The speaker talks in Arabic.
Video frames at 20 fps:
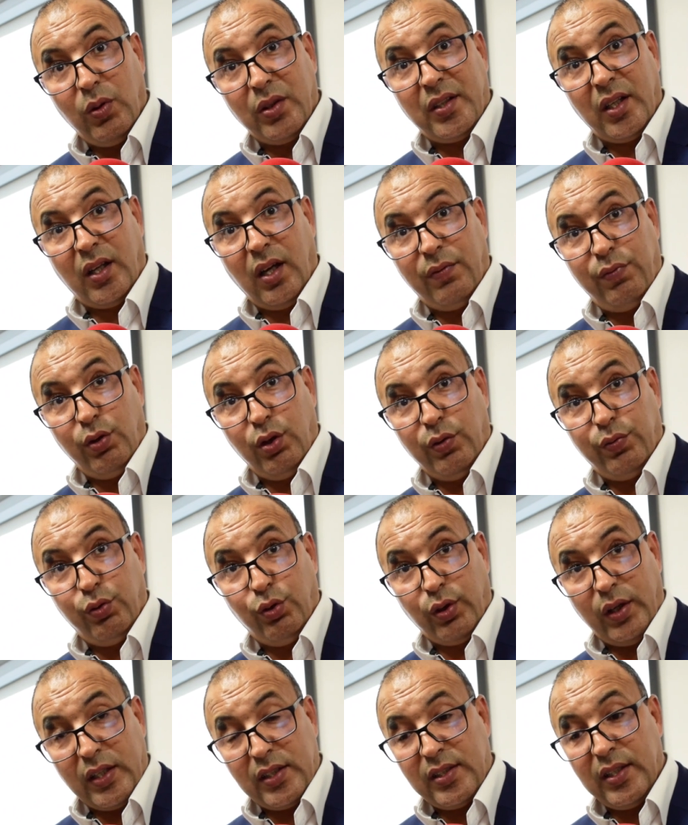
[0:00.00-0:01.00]
وتكافؤ
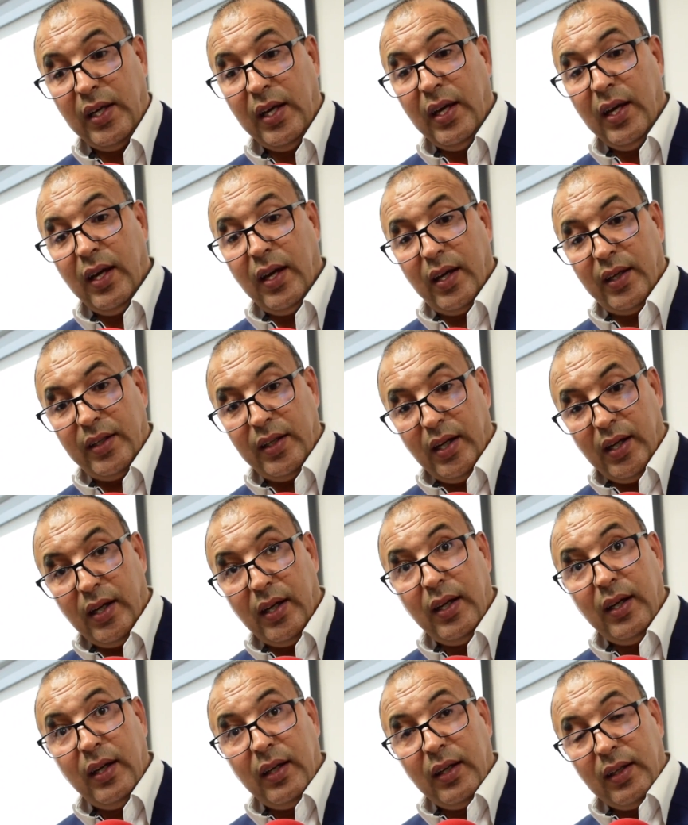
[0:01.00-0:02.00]
الفرص هنا
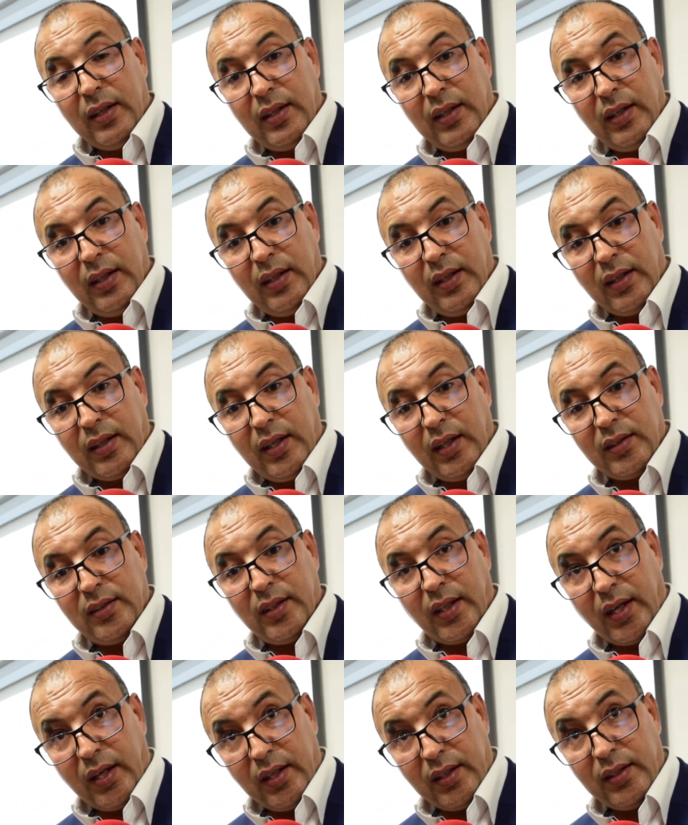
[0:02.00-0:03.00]

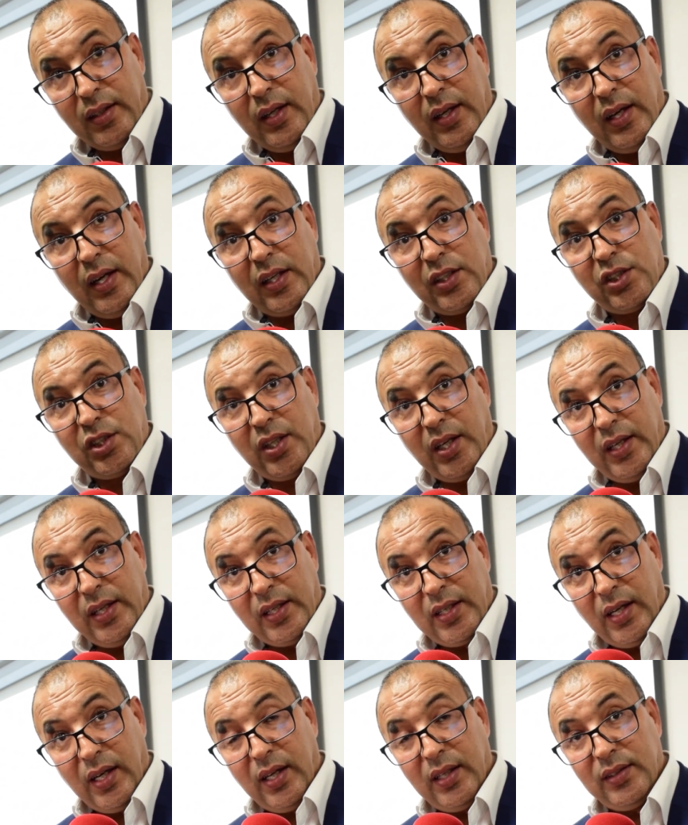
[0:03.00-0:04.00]
كيتضرر
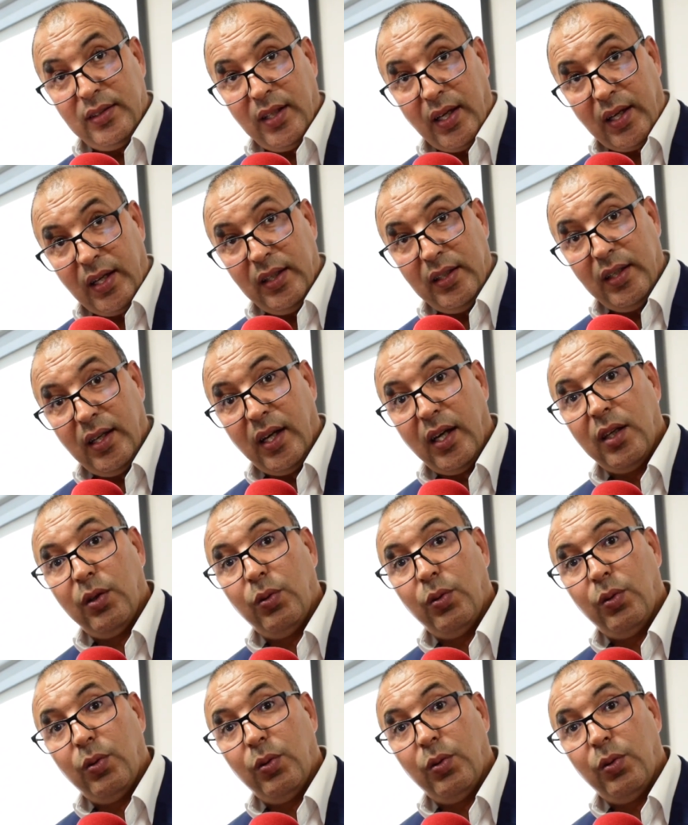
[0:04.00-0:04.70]
الشركه النقليه